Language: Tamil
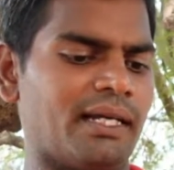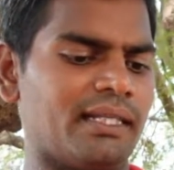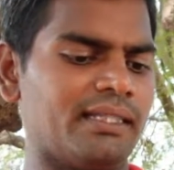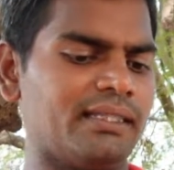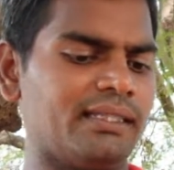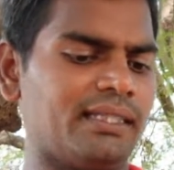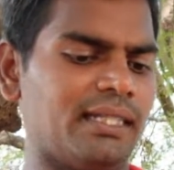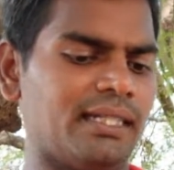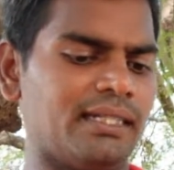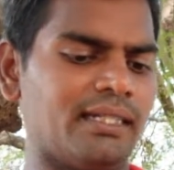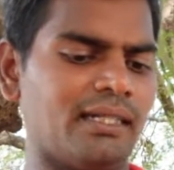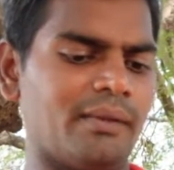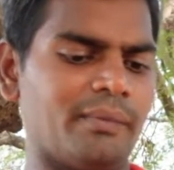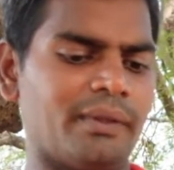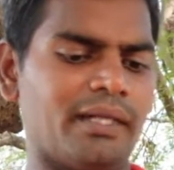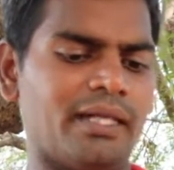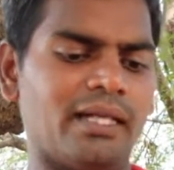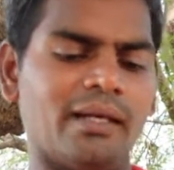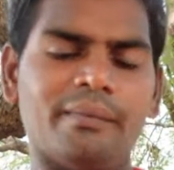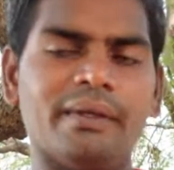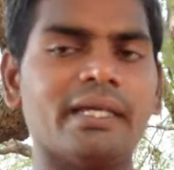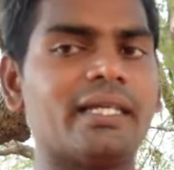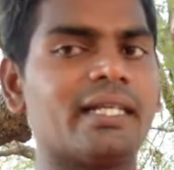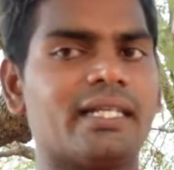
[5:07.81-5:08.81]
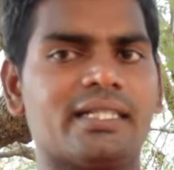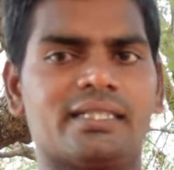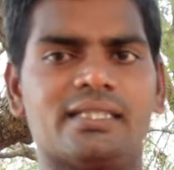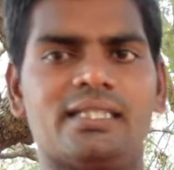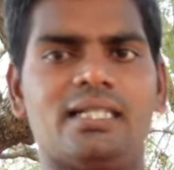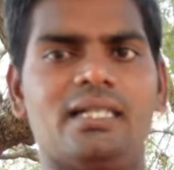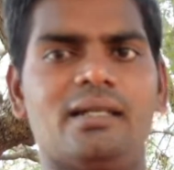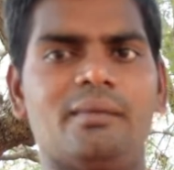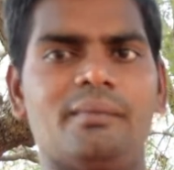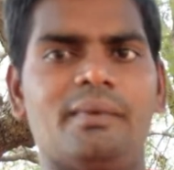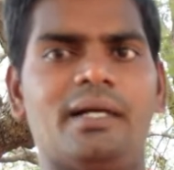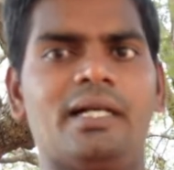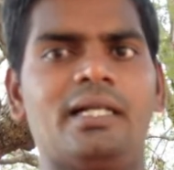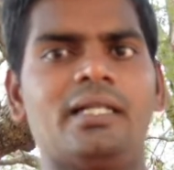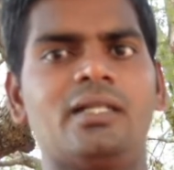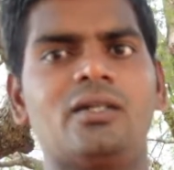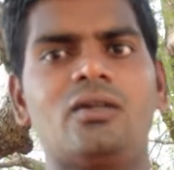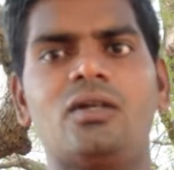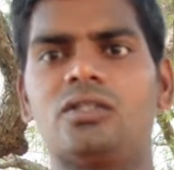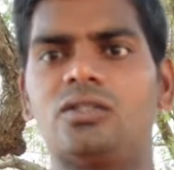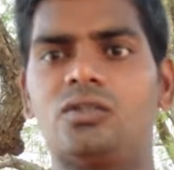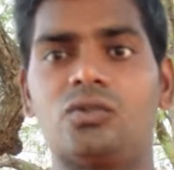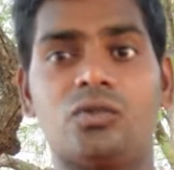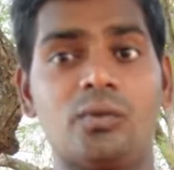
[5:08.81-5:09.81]
மறந்துட்டாங்க அப்படின்னா இமிக்ரேஷனில் நம்ம
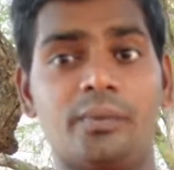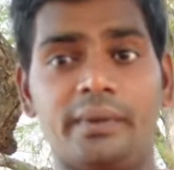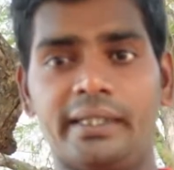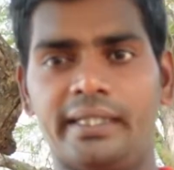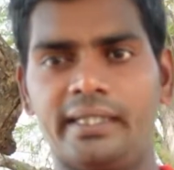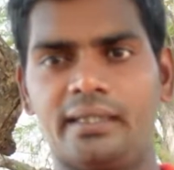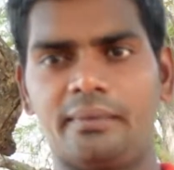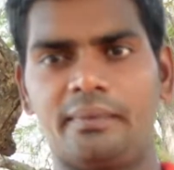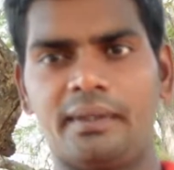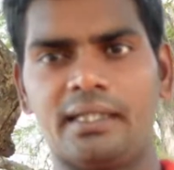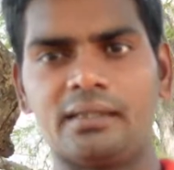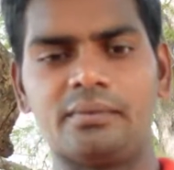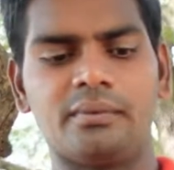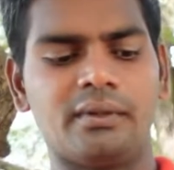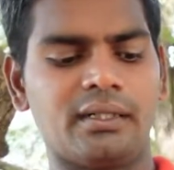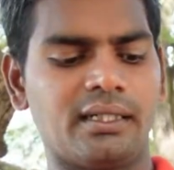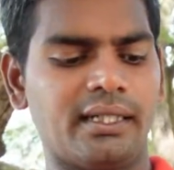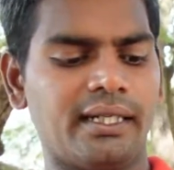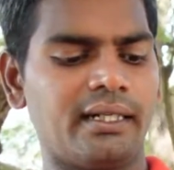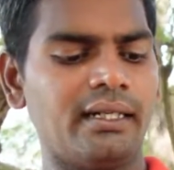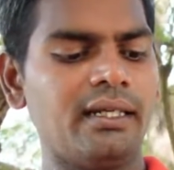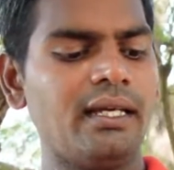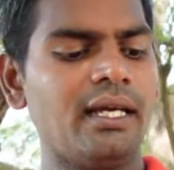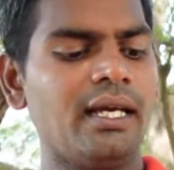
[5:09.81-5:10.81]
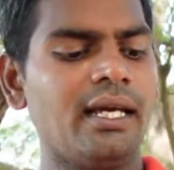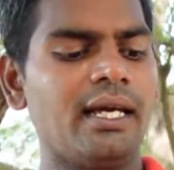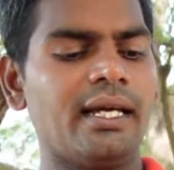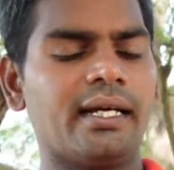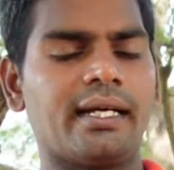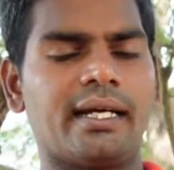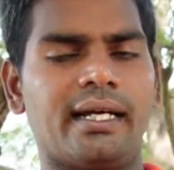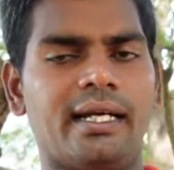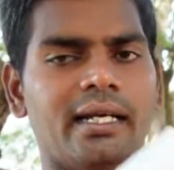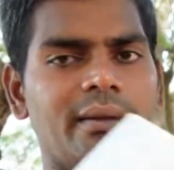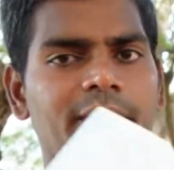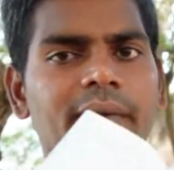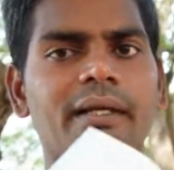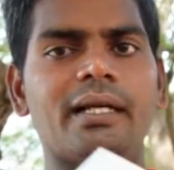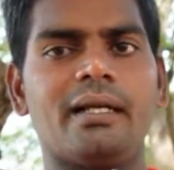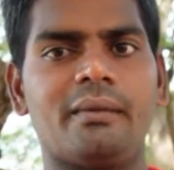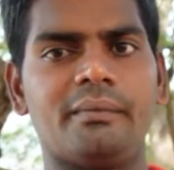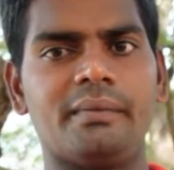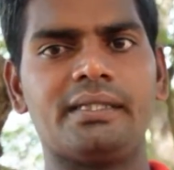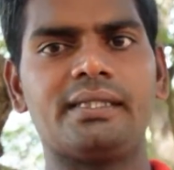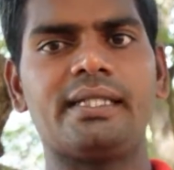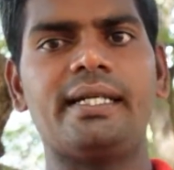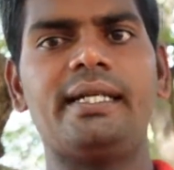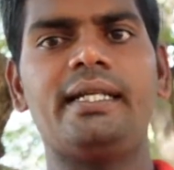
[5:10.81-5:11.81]
மாட்டிக்கிறோம் அது டூப்ளிகேட் பாஸ்போர்ட் ஆகிடும் கண்டிப்பாக
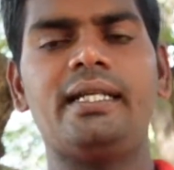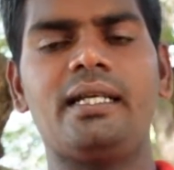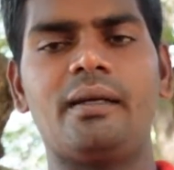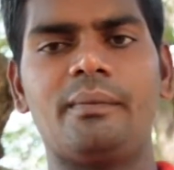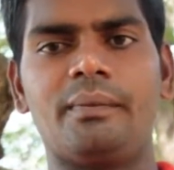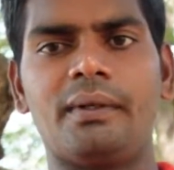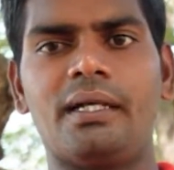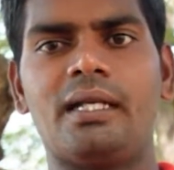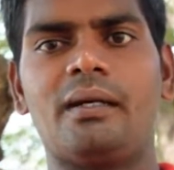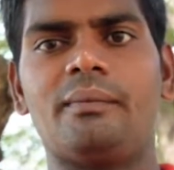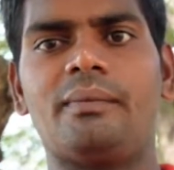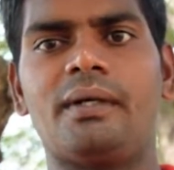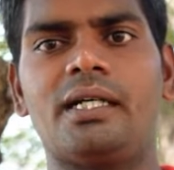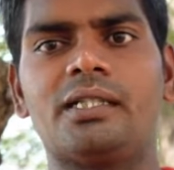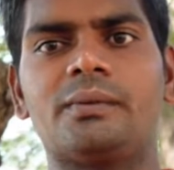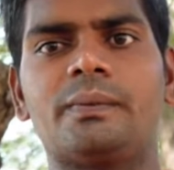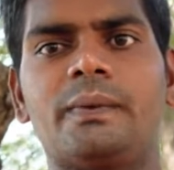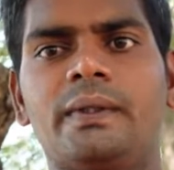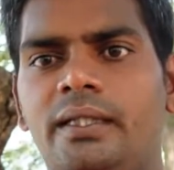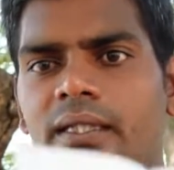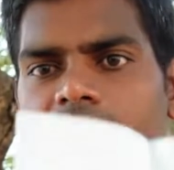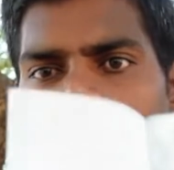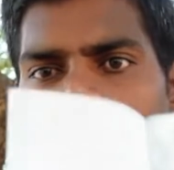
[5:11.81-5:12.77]
நம்ம சைடு எப்போல்லாம் பாஸ்போர்ட்